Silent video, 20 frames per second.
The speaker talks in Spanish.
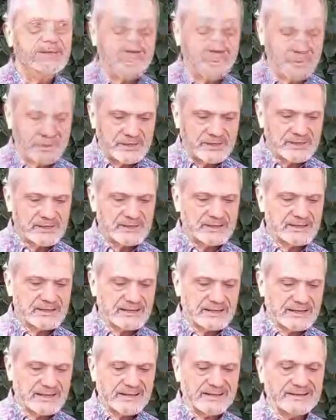voy
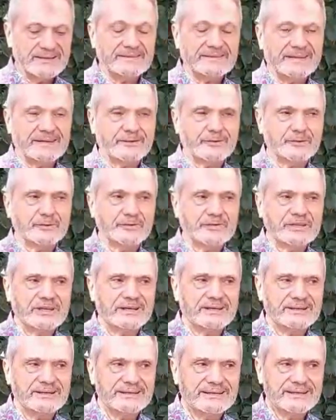a,
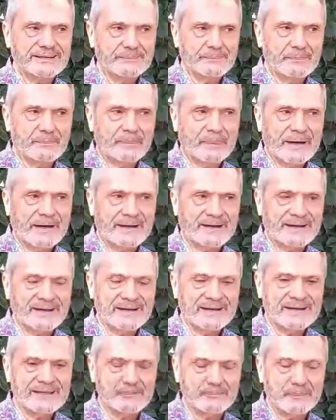desarrollarla
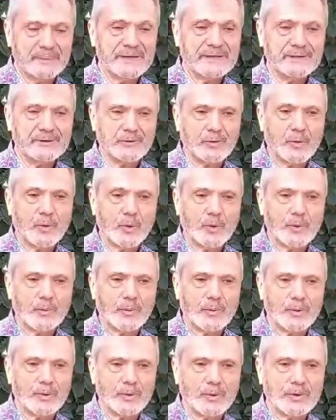para ver
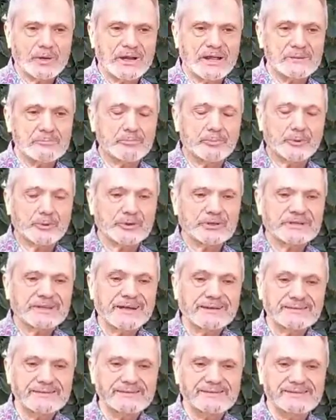cómo la
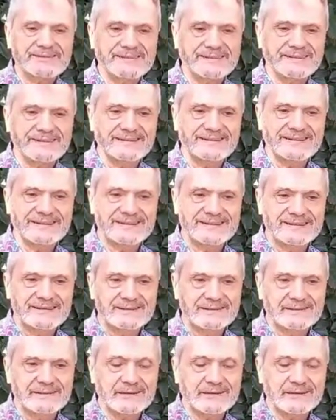importancia de,